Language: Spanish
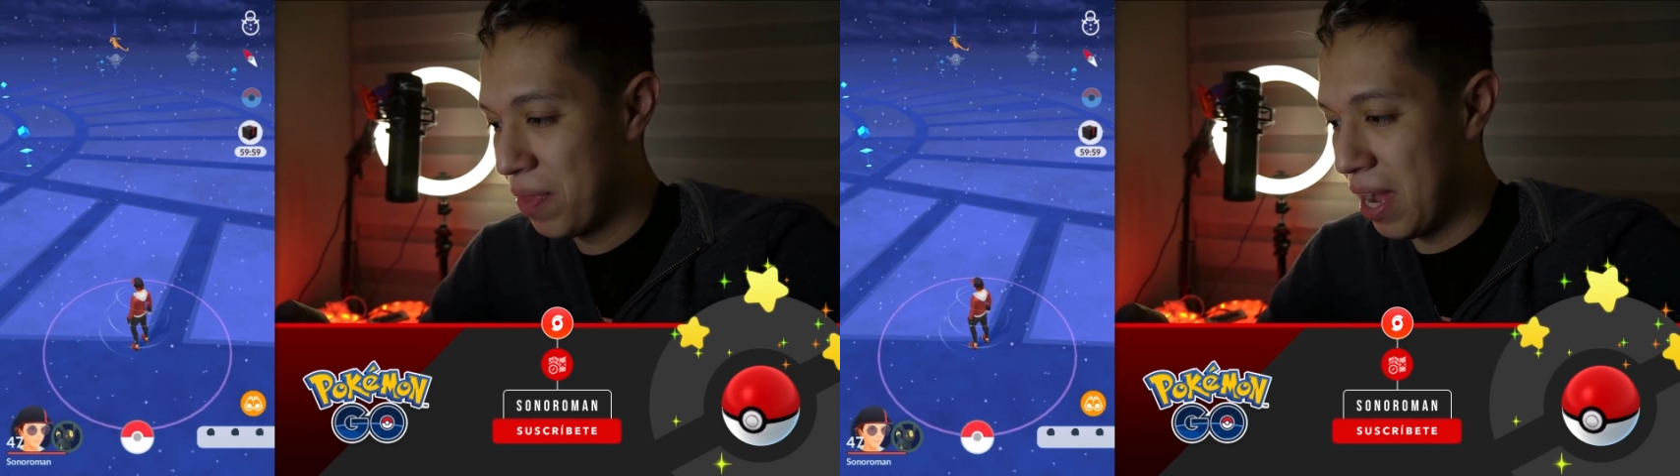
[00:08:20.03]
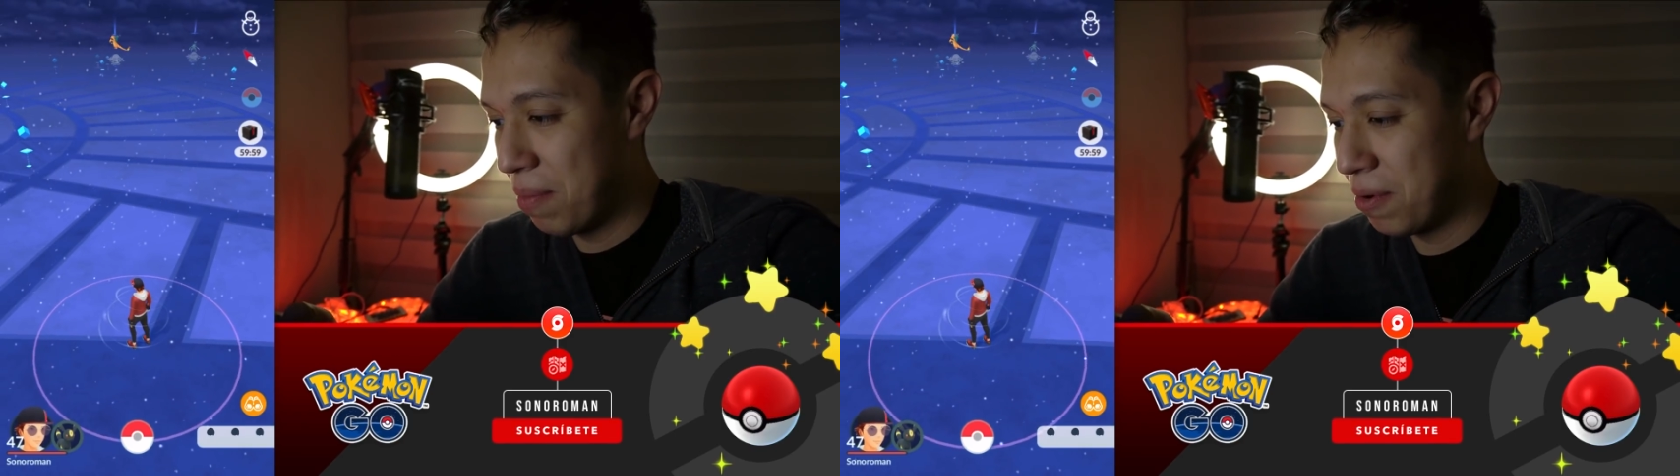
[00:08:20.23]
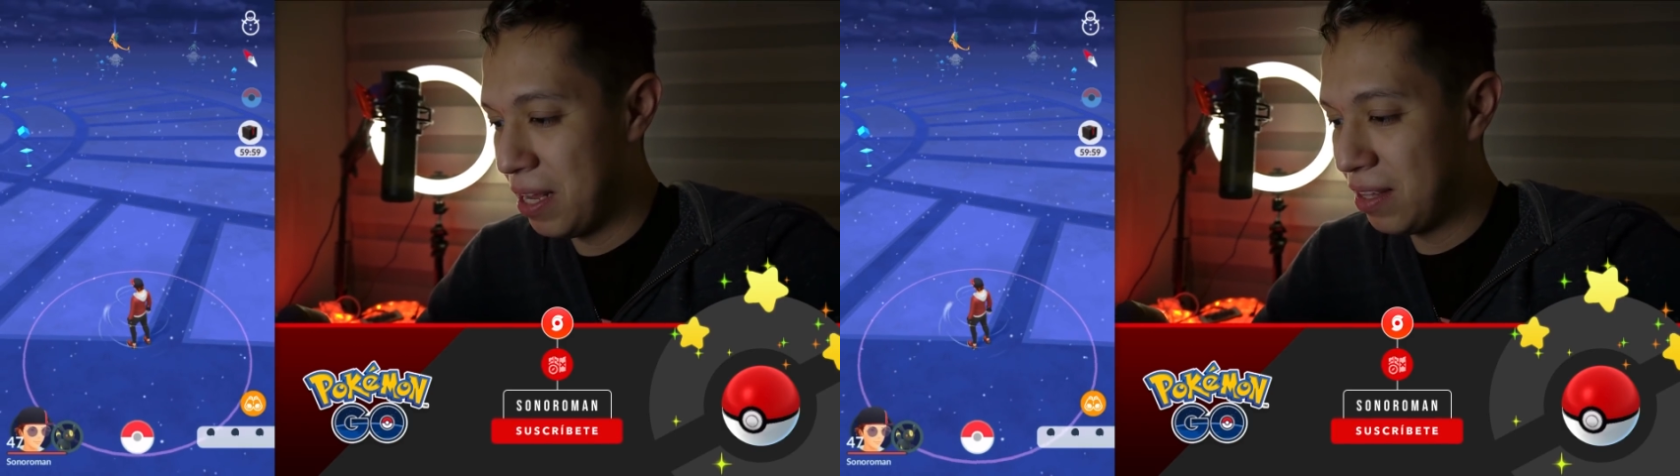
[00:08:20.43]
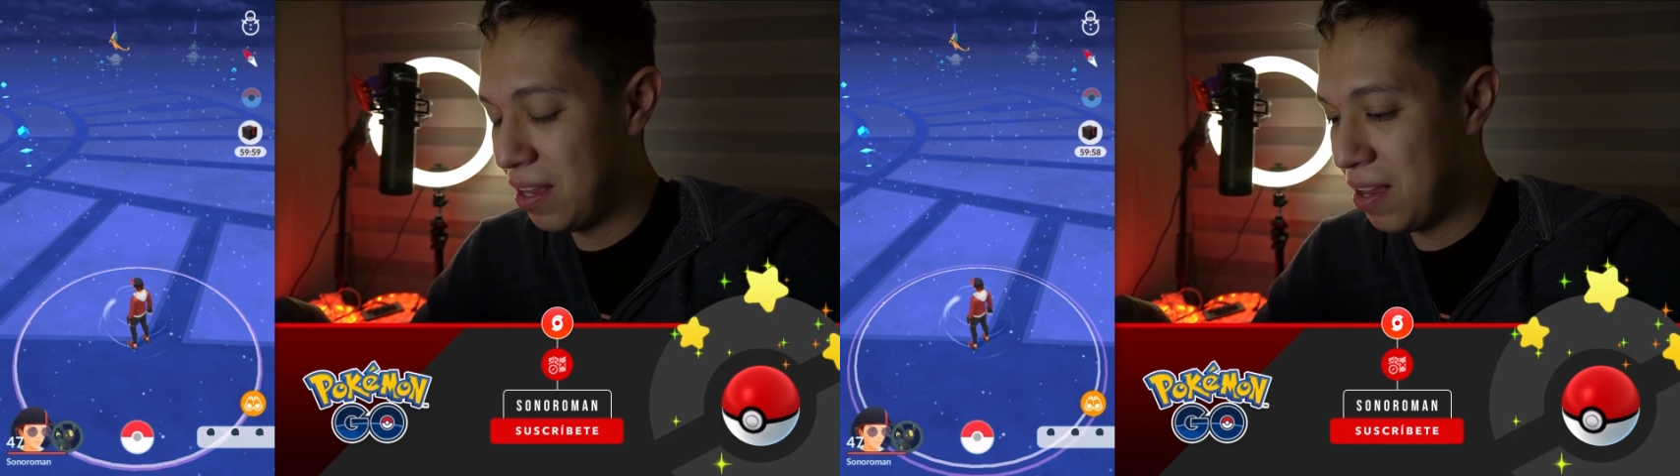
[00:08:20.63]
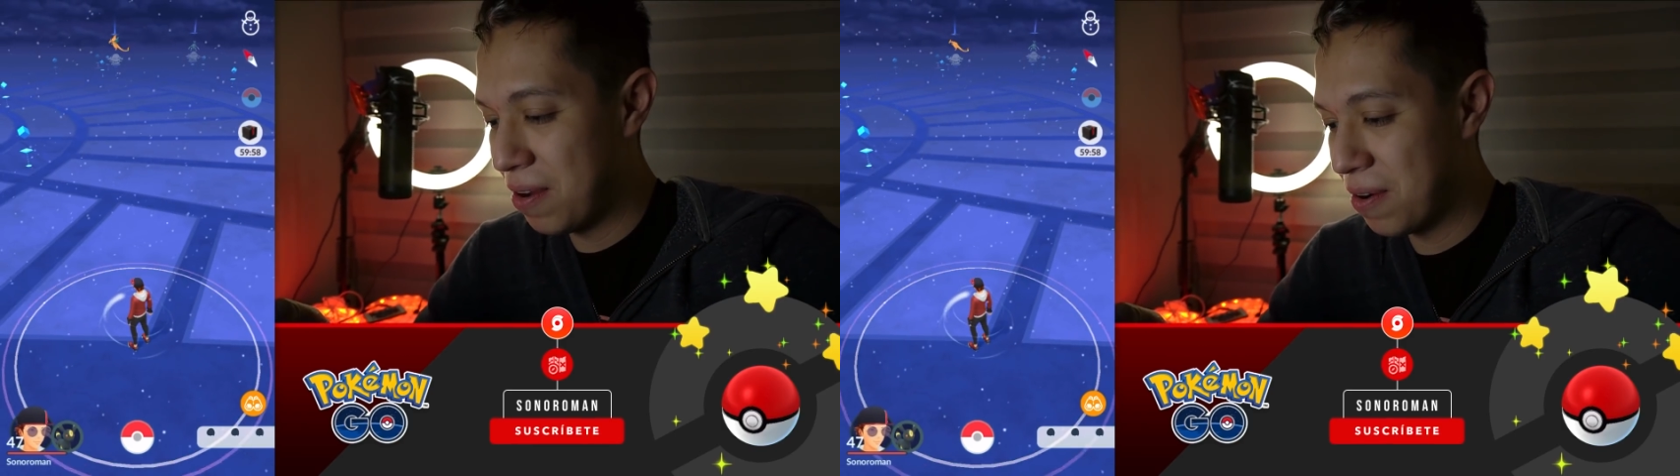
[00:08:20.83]
a Moriti
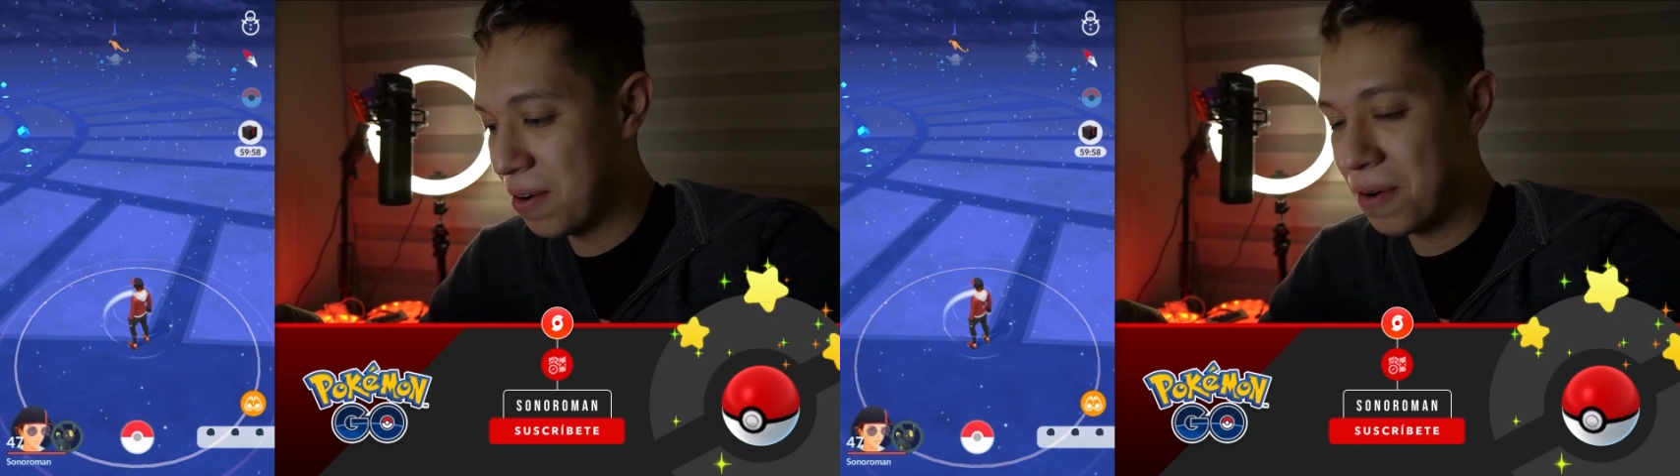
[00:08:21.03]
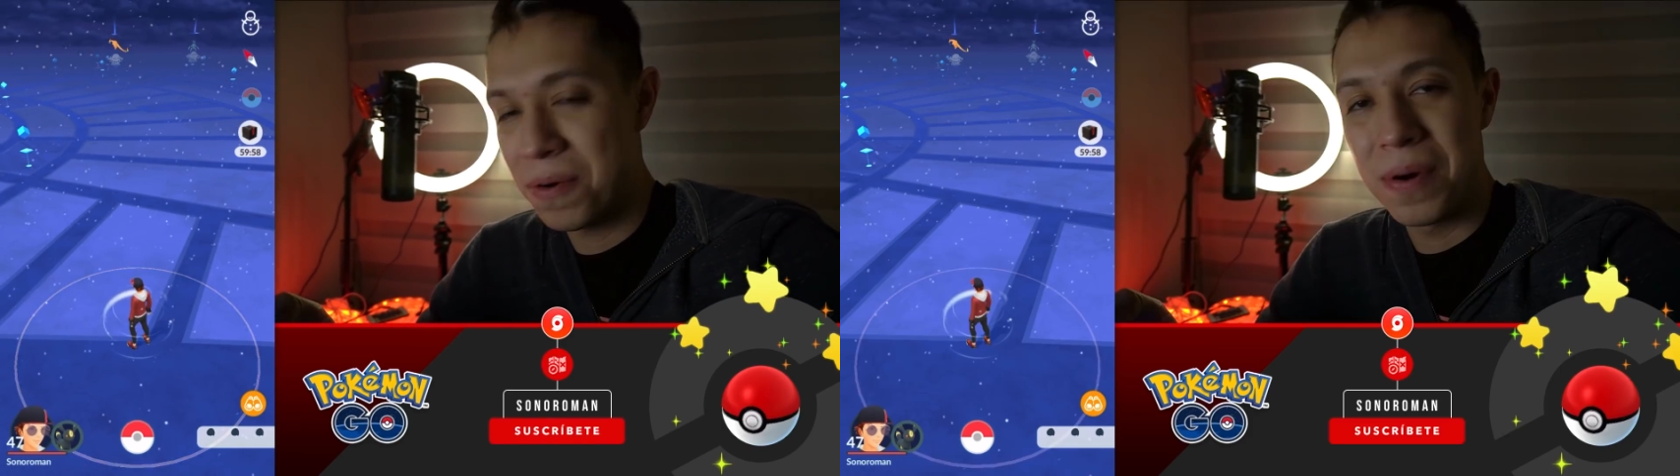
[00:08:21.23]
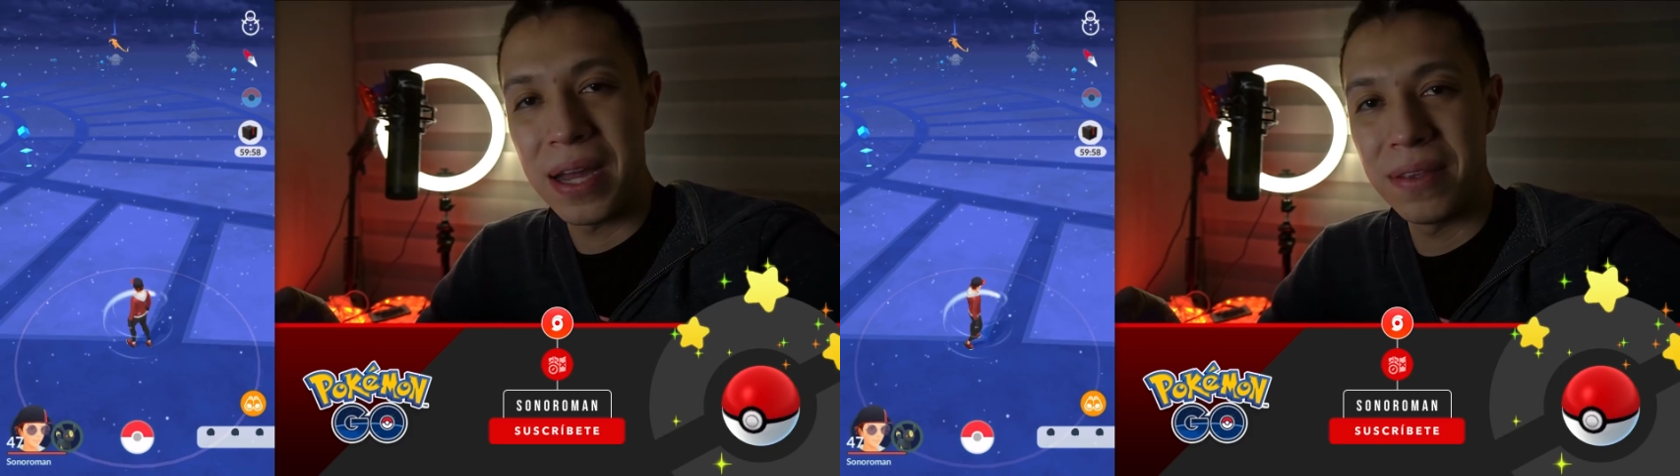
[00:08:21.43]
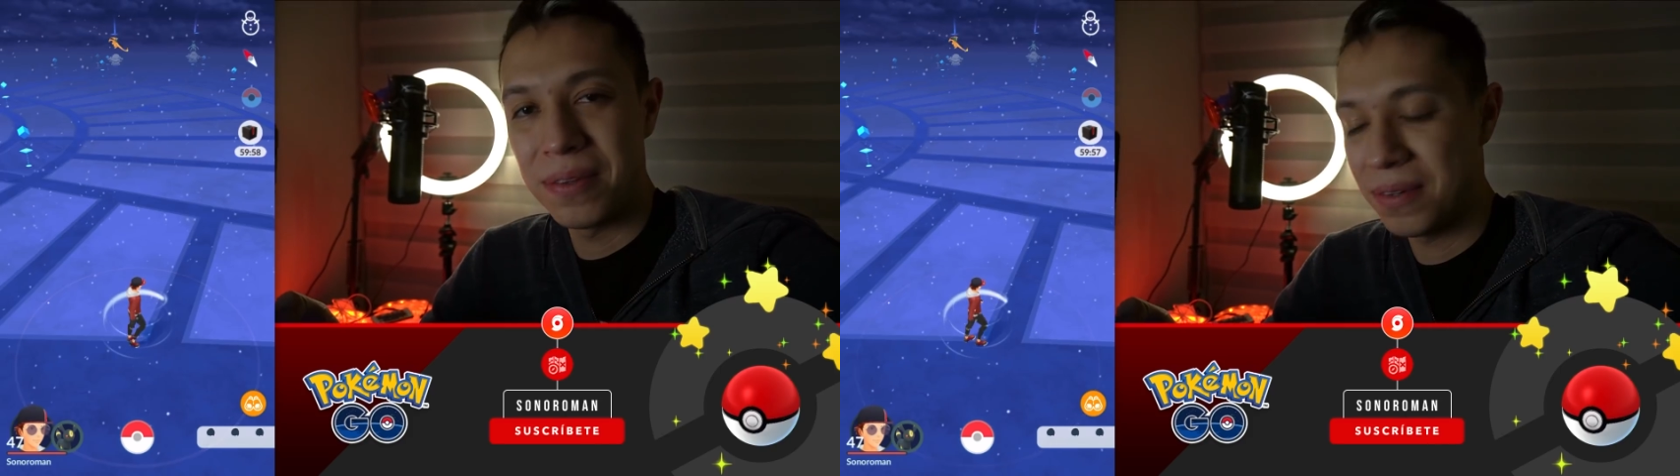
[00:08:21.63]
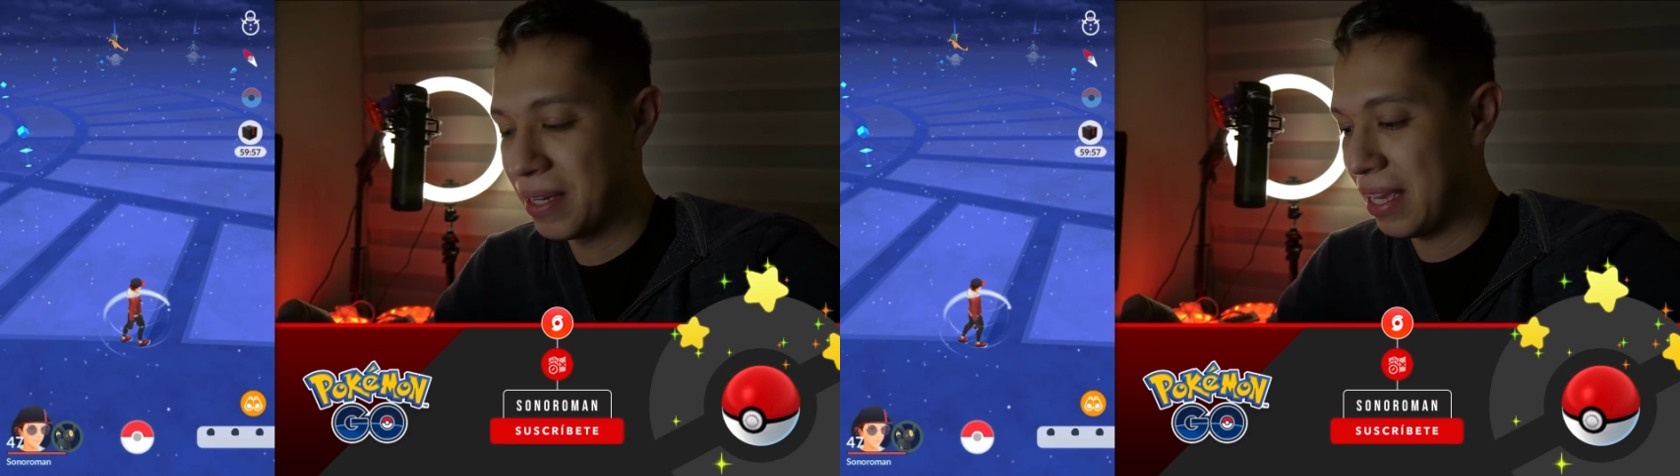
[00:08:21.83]
y yo
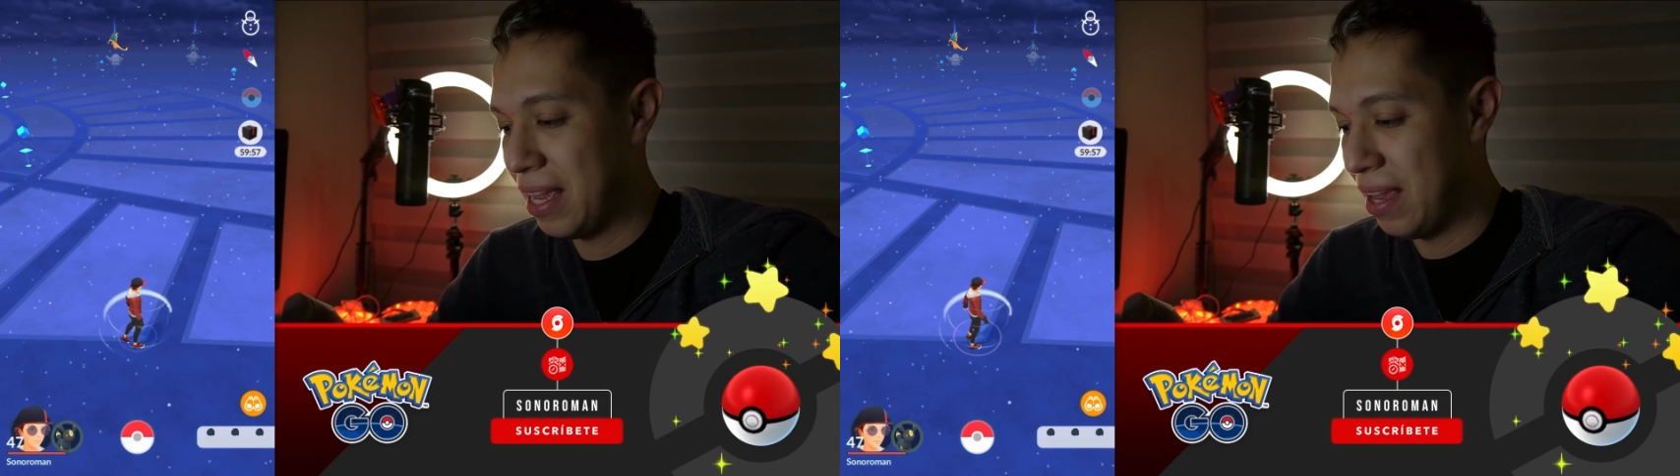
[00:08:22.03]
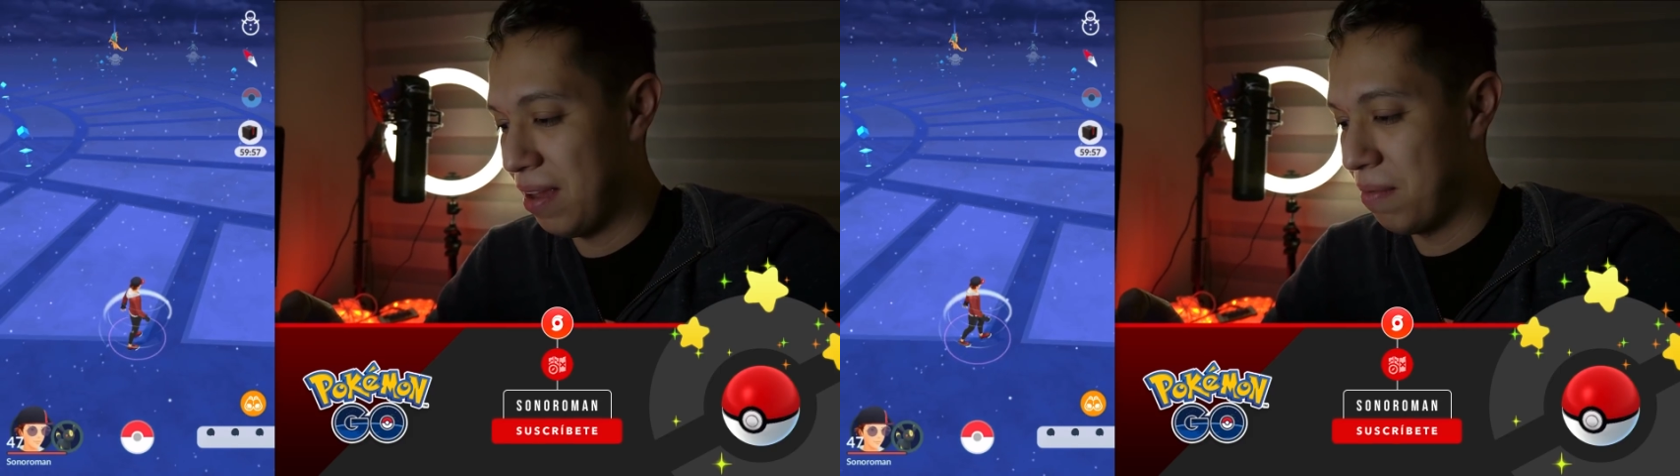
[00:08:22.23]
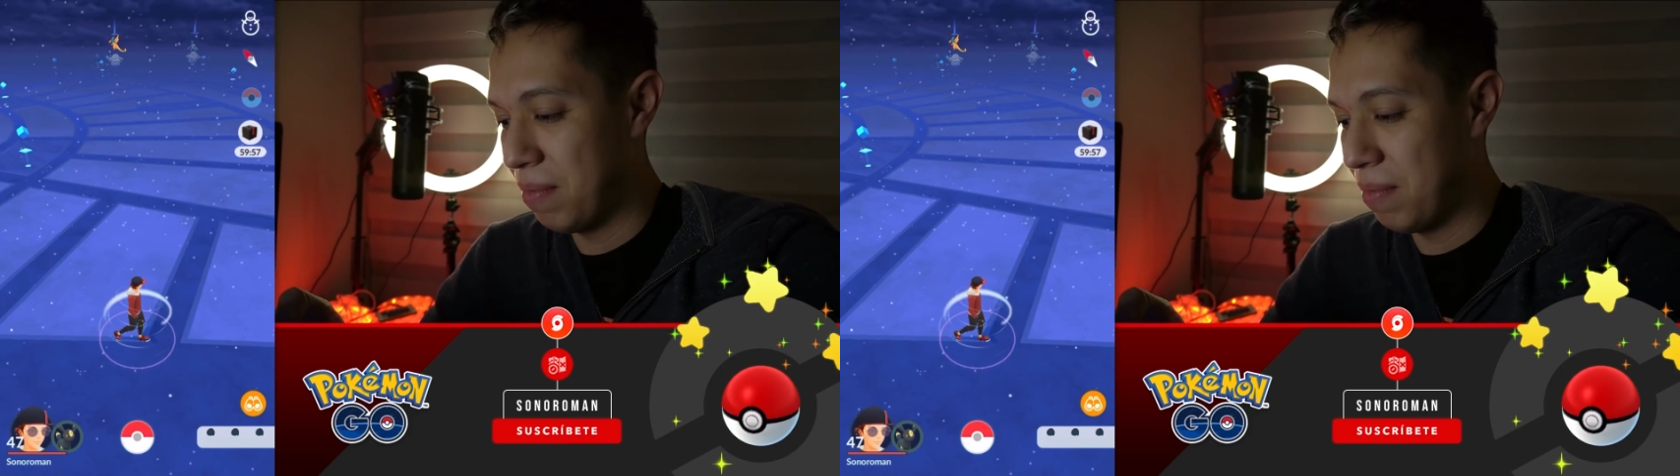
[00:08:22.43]
jugando aquí